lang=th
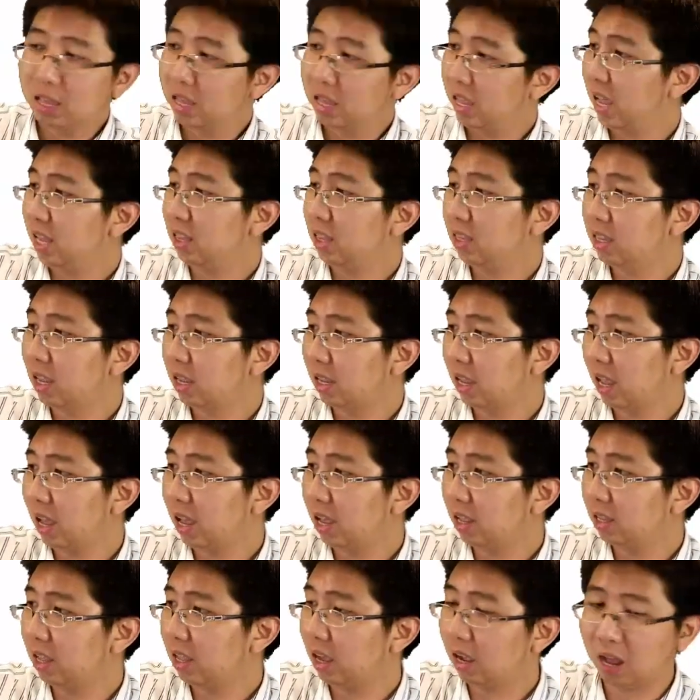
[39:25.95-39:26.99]
h อย่างเงี้ย
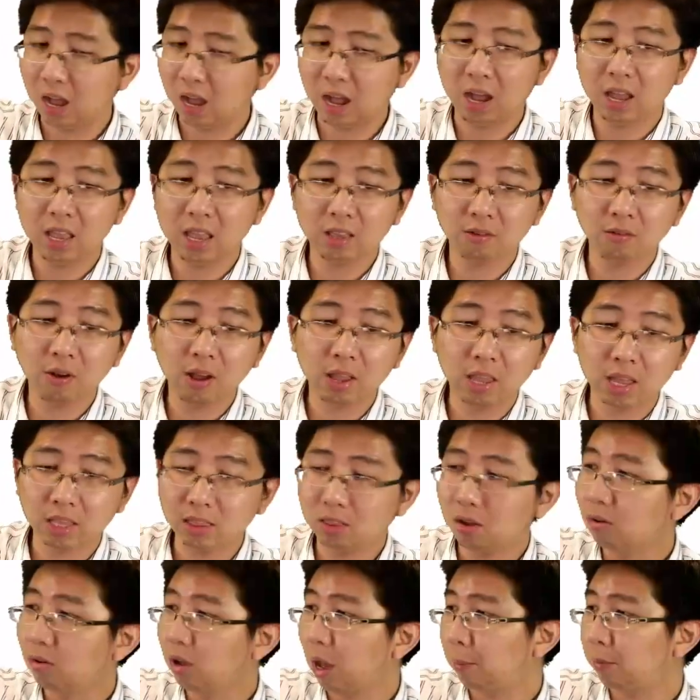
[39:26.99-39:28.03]
อยากหา h ว่า h
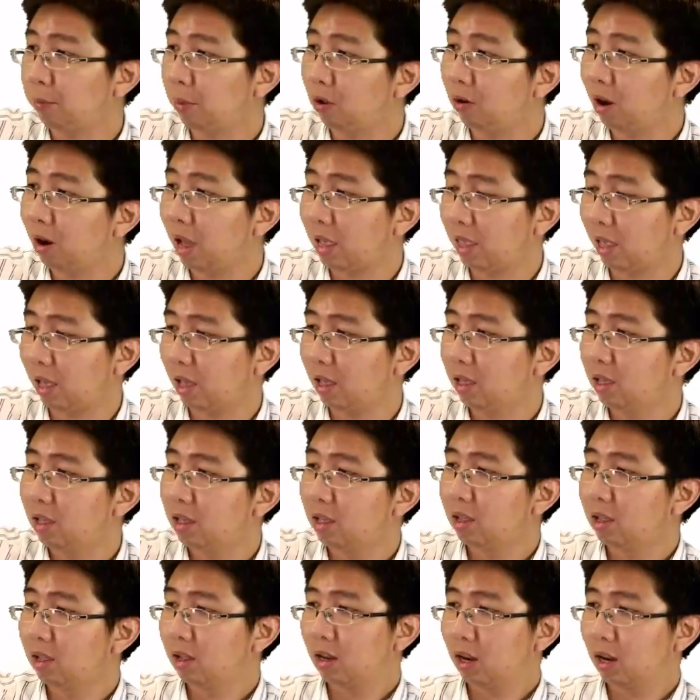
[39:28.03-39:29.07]
เท่ากับเท่าไหร่อะ
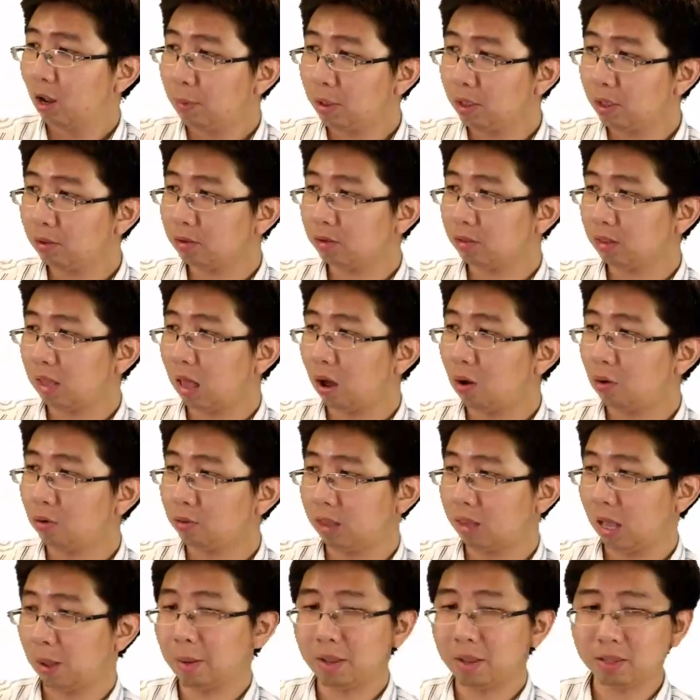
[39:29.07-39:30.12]
เราไม่เรา
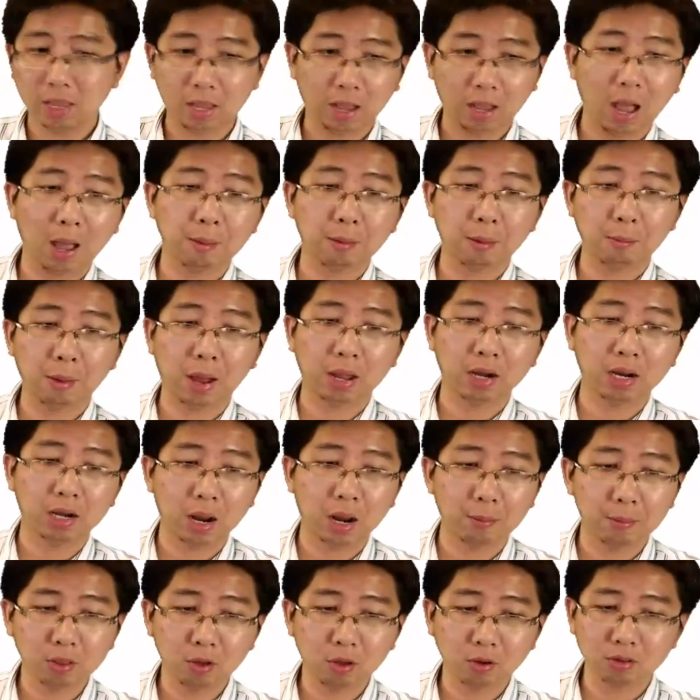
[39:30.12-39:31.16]
สามารถใช้ค่าประมาณนั้นนะ
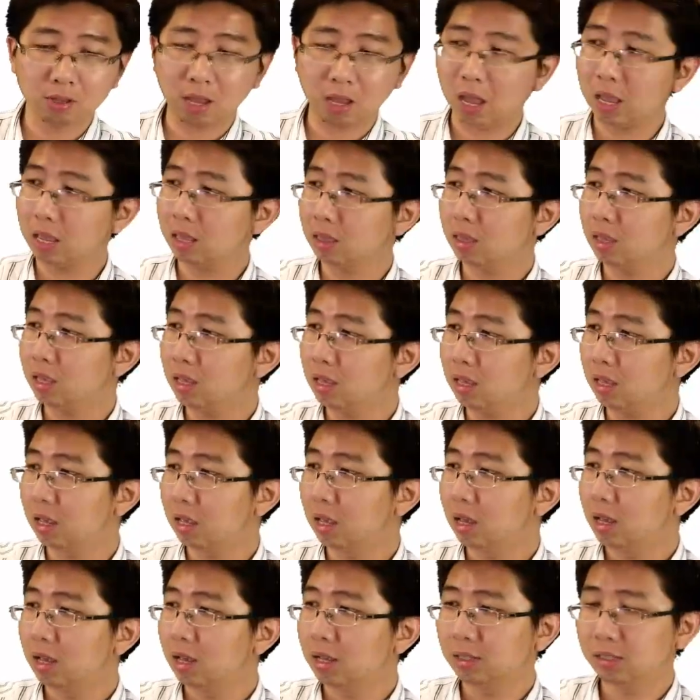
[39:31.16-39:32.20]
ไม่ต้องใช้
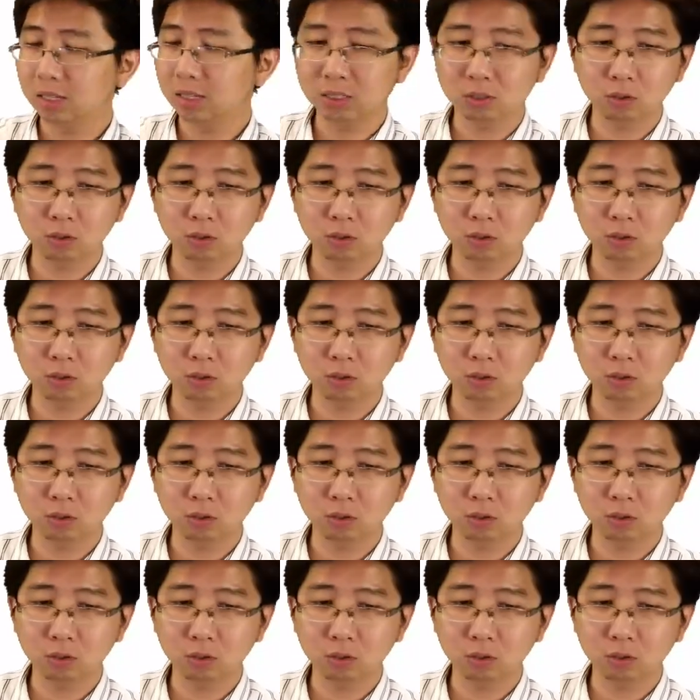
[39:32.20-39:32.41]
ที่